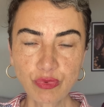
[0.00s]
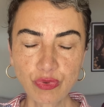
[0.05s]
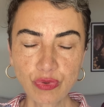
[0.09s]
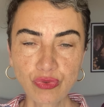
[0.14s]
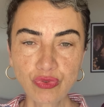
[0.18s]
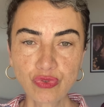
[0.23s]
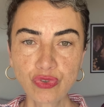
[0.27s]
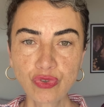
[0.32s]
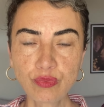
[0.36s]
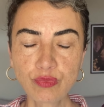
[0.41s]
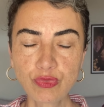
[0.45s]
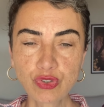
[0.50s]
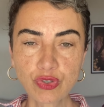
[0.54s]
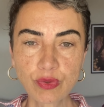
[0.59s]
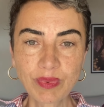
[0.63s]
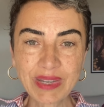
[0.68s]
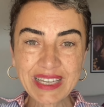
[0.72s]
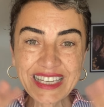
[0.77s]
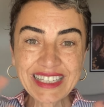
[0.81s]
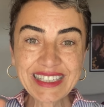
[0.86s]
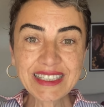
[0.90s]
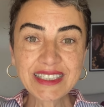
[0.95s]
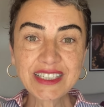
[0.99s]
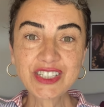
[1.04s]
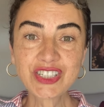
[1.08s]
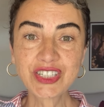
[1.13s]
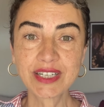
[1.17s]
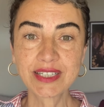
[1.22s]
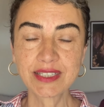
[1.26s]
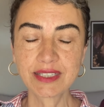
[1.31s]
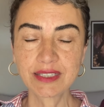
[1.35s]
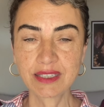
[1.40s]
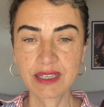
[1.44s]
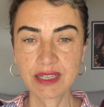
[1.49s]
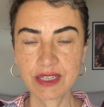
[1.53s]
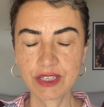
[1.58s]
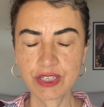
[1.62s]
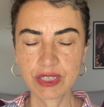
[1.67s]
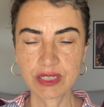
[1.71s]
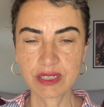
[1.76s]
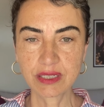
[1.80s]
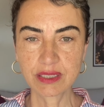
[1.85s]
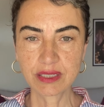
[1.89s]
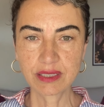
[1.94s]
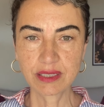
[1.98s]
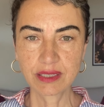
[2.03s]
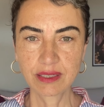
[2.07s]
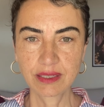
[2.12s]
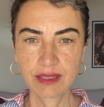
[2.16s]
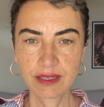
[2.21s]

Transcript: bulunduğumuz o makinenin içerisinde yaşarız.